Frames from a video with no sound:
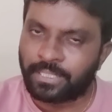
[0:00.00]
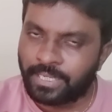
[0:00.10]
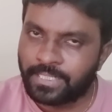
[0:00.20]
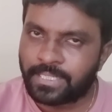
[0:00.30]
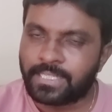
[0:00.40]

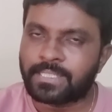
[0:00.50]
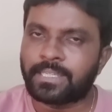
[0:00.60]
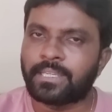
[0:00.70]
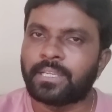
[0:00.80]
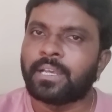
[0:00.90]

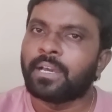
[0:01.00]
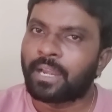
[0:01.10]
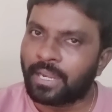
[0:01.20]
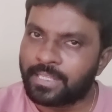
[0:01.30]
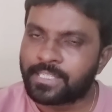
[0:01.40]
దయచేసి
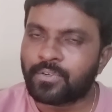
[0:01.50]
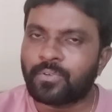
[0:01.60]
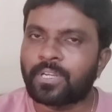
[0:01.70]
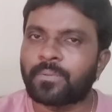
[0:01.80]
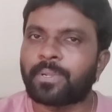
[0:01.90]

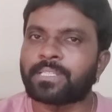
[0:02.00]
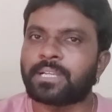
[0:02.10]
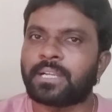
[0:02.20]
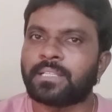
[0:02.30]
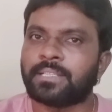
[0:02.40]
రెచ్చగొట్టే
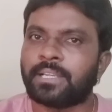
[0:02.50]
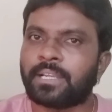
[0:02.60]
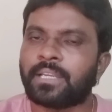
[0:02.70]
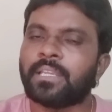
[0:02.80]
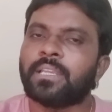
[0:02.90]
ప్రసంగాలు
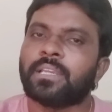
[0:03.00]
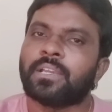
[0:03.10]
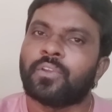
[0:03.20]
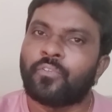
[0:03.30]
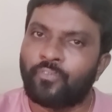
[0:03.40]
చేయకండి
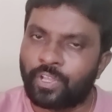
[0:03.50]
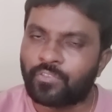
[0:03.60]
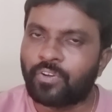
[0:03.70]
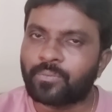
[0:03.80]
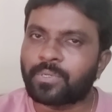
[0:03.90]

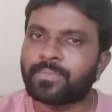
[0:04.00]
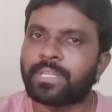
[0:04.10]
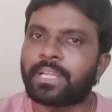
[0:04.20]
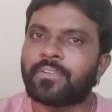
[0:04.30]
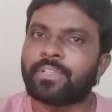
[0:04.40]
విధ్వంసం
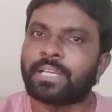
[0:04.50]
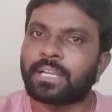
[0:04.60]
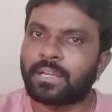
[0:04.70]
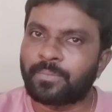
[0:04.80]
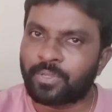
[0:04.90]
జరిగే
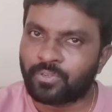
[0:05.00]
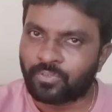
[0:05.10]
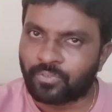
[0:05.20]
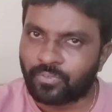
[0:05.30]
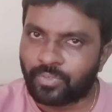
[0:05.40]
విధంగా మీరు
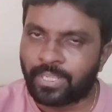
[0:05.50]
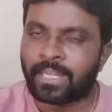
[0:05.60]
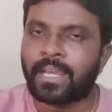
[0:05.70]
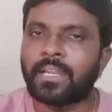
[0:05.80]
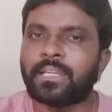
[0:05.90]

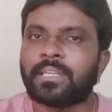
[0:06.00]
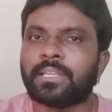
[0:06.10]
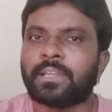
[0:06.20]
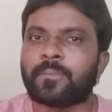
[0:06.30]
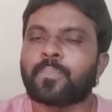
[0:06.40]

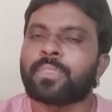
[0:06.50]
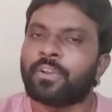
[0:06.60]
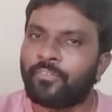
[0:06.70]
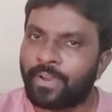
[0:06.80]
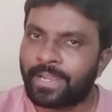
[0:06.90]
ఎలాంటి
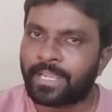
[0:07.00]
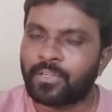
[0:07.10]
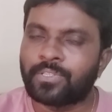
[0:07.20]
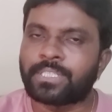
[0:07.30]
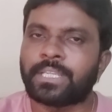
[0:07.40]

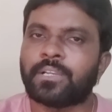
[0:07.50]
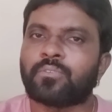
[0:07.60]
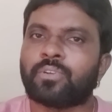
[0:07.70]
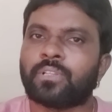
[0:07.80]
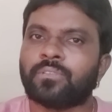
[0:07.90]
వ్యాఖ్యలు
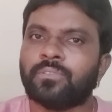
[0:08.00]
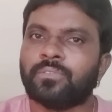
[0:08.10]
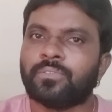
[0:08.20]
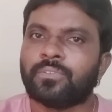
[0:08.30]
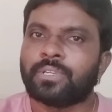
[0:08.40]
చేయకూడదు
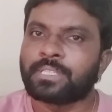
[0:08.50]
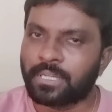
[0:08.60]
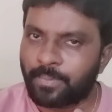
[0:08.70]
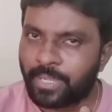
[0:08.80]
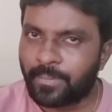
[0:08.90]

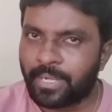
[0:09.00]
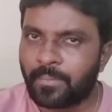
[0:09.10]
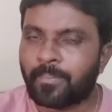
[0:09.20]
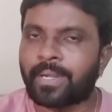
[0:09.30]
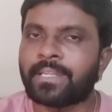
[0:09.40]

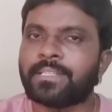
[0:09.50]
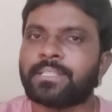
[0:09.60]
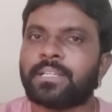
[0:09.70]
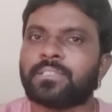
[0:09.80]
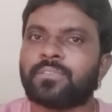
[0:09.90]
సంయమనం
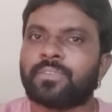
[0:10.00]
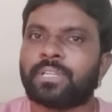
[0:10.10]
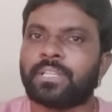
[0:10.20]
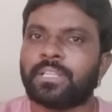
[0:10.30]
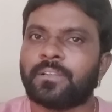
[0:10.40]
పాటించాల్సి
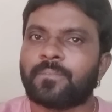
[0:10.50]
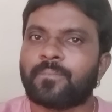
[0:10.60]
ఉంటుంది